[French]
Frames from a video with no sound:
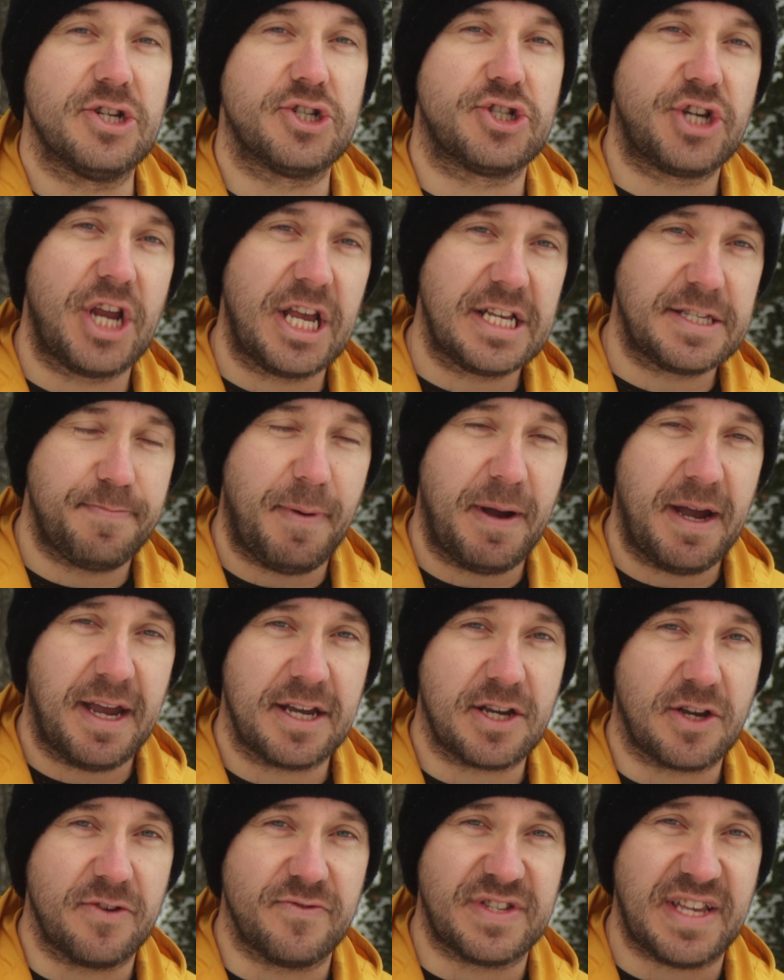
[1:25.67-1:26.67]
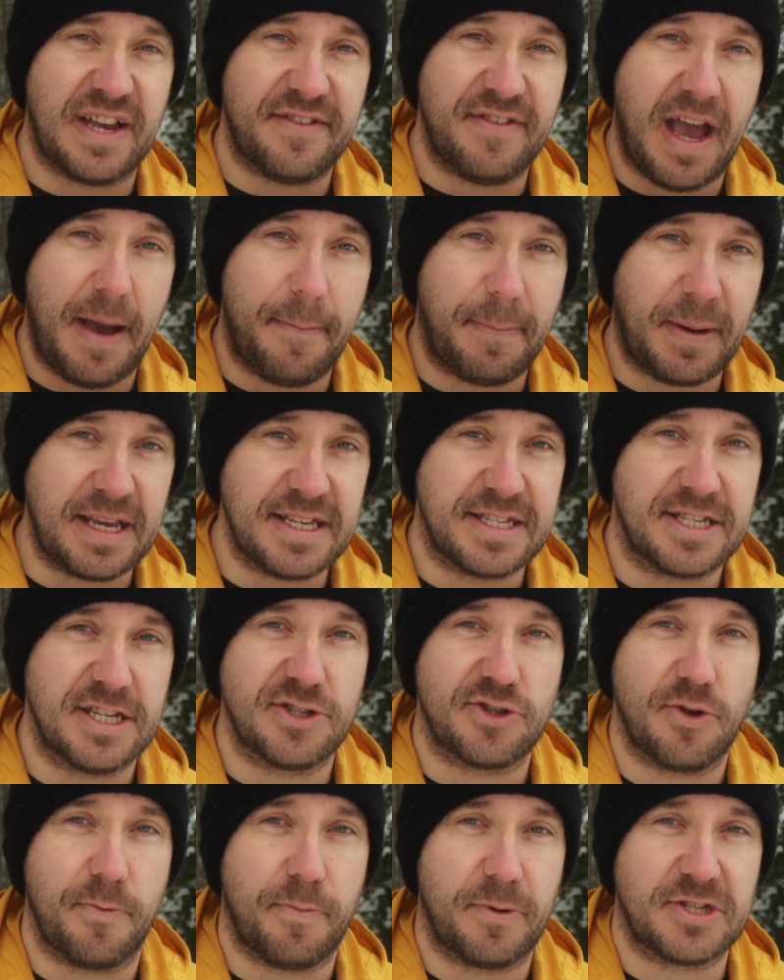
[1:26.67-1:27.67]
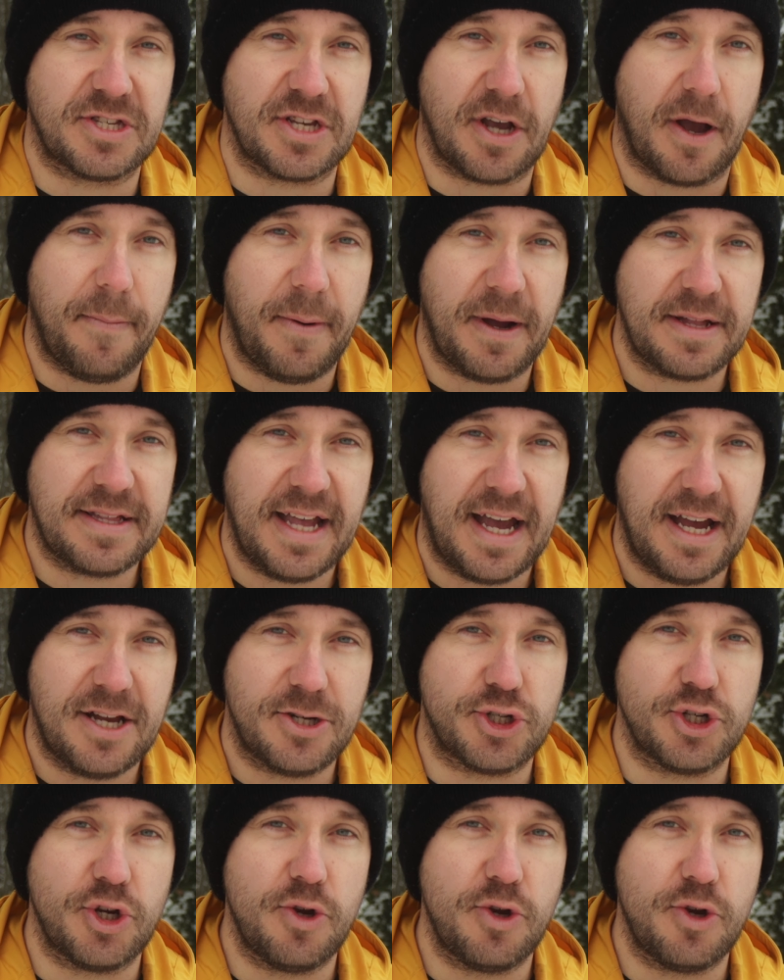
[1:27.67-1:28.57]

J'espère que vous avez apprécié ce petit reportage.